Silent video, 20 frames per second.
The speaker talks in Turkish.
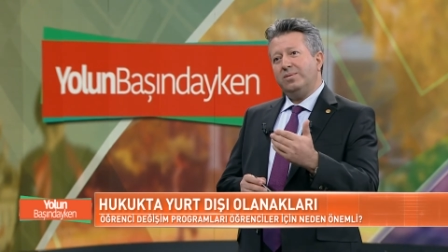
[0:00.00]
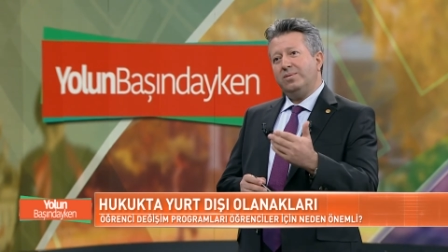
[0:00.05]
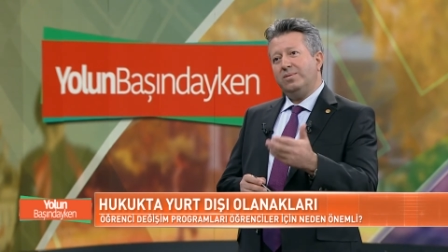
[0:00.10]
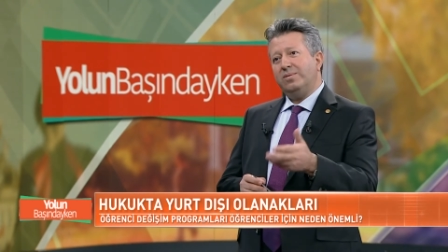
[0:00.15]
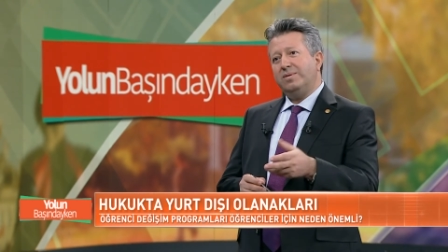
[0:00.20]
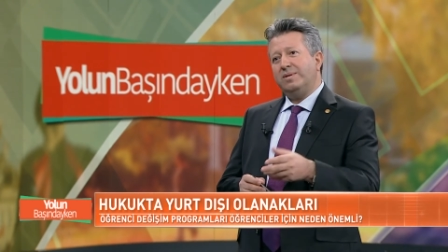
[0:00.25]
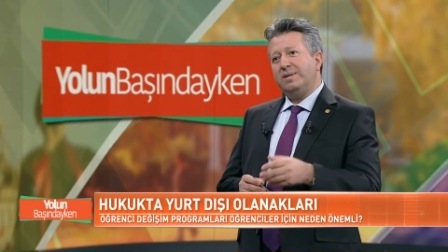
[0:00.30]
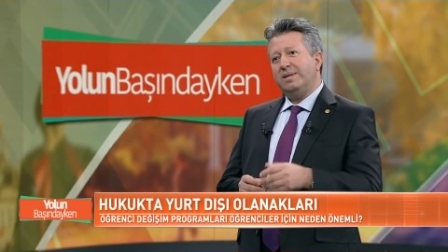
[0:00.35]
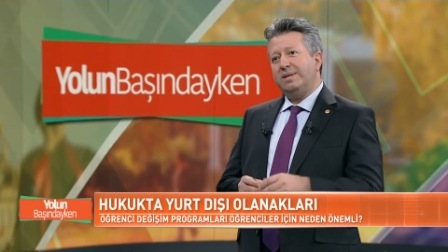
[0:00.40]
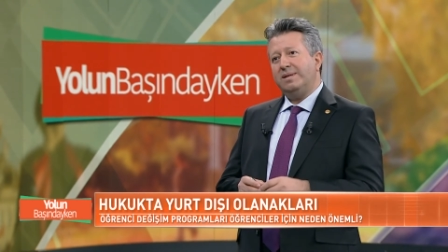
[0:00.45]

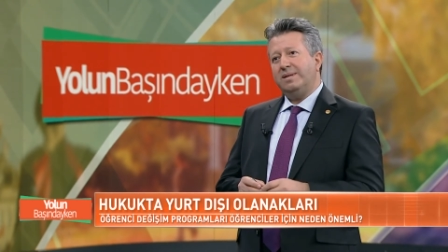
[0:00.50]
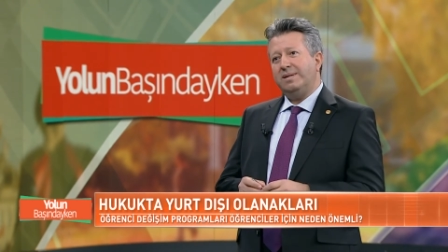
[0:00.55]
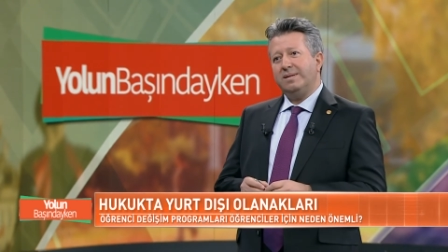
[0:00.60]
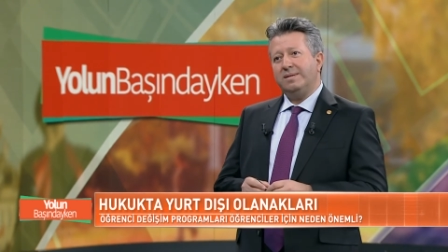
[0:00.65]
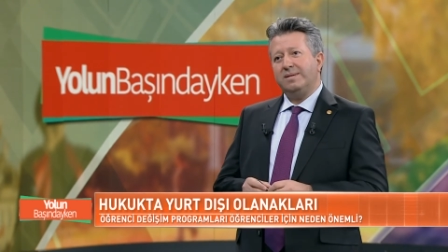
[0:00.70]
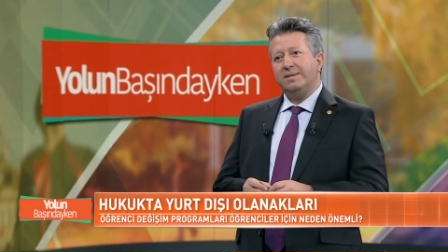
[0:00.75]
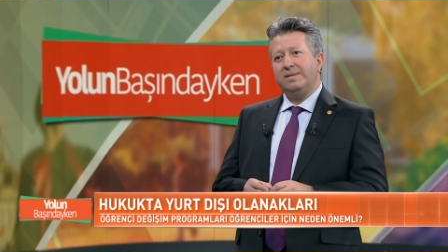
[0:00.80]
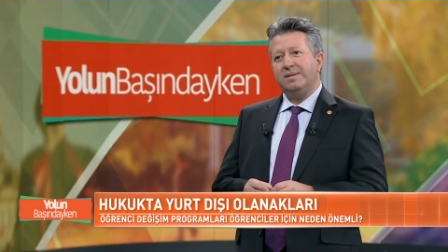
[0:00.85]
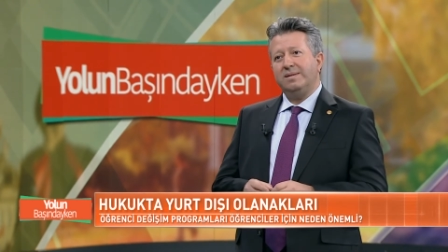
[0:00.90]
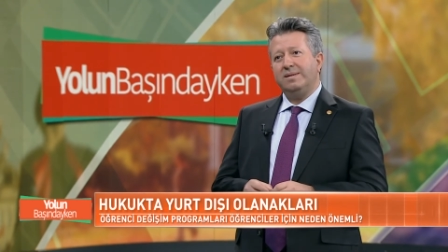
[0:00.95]

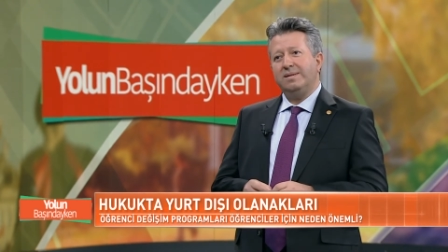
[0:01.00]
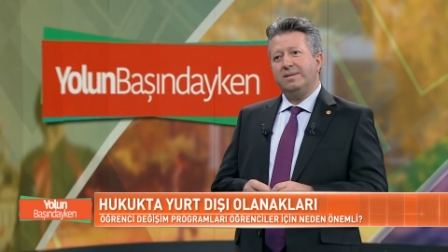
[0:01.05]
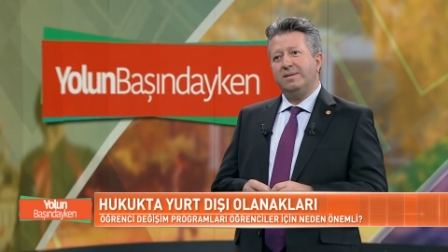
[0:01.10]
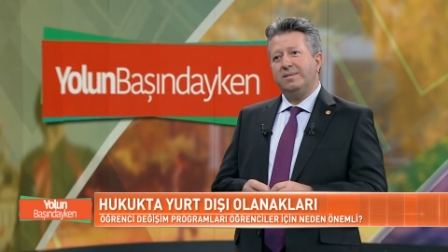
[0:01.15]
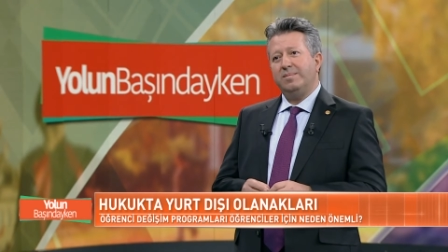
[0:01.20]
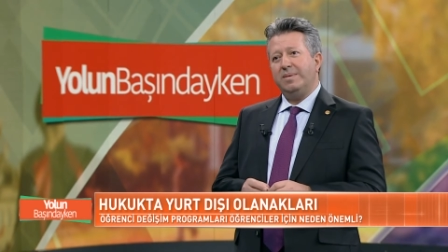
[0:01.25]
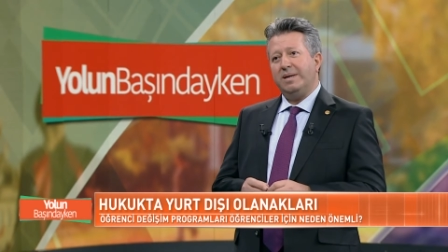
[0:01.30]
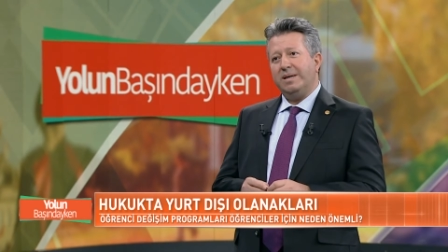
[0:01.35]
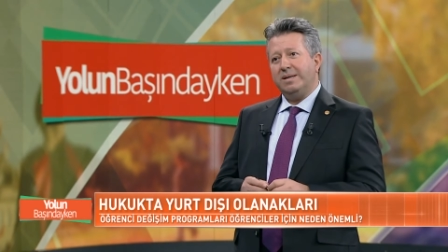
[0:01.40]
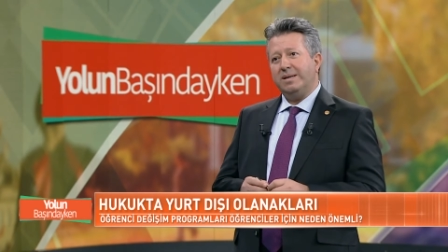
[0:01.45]
uluslararası
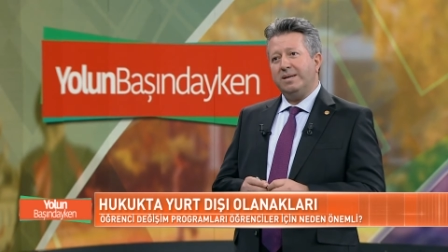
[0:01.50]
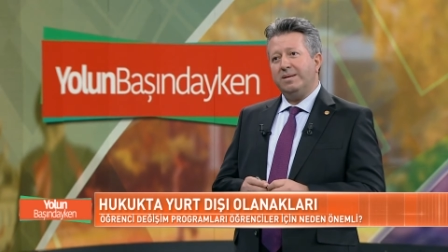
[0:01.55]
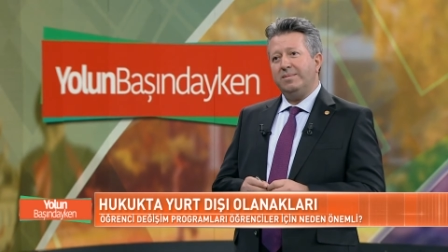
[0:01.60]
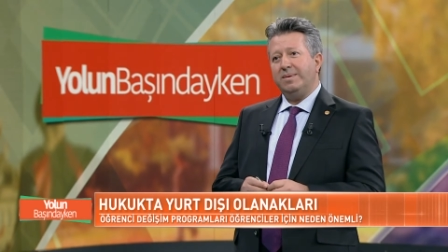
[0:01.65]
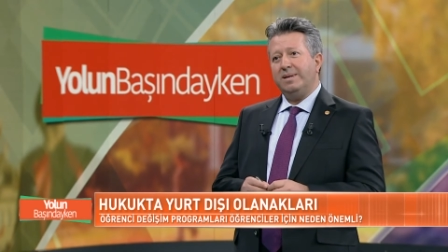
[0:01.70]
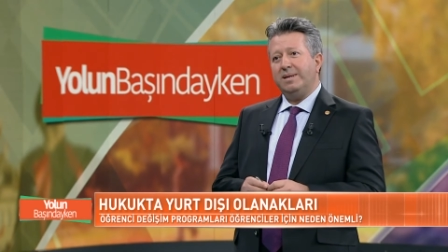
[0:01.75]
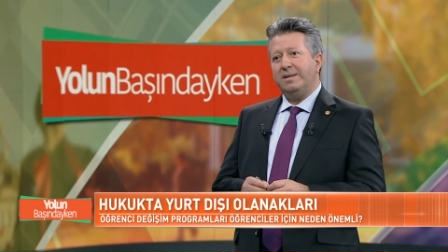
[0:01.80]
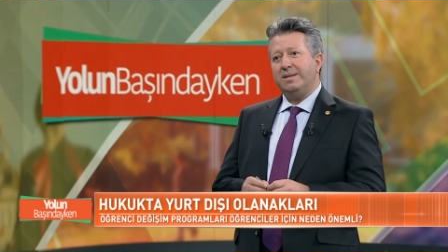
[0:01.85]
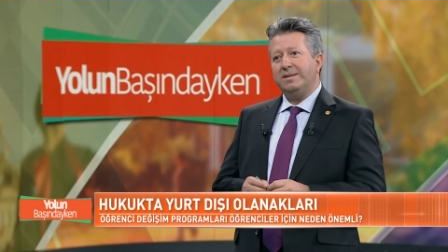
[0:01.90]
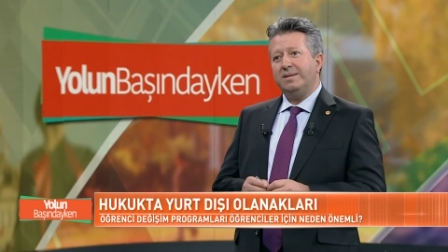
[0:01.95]

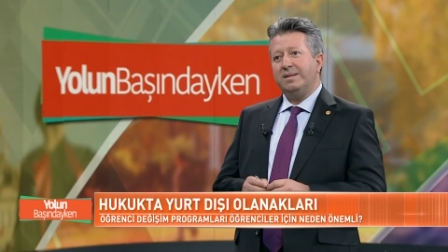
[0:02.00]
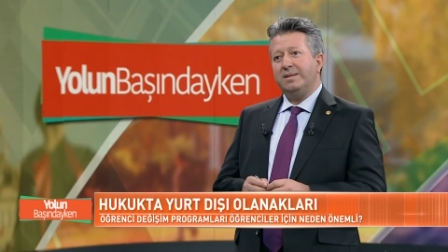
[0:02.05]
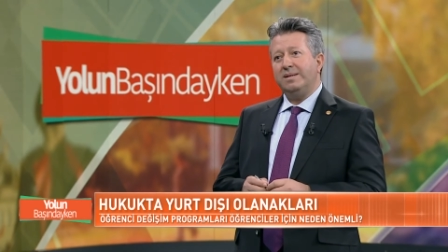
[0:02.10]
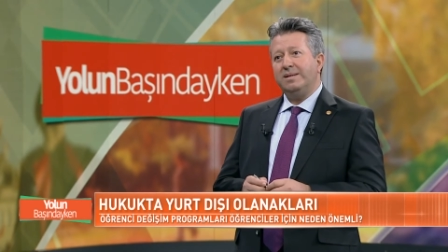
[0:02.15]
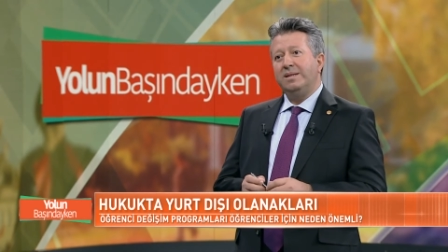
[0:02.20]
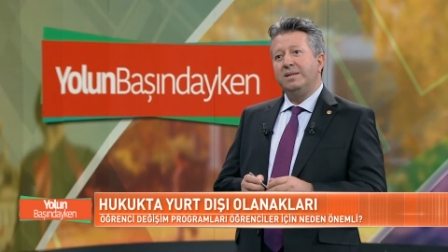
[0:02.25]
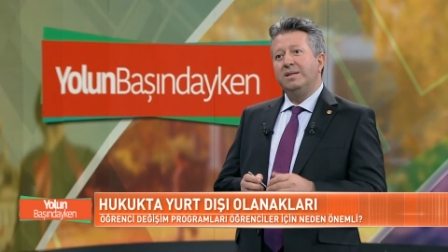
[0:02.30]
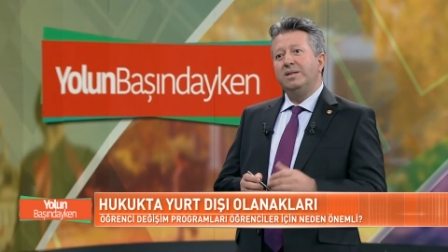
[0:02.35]
mahkemelerde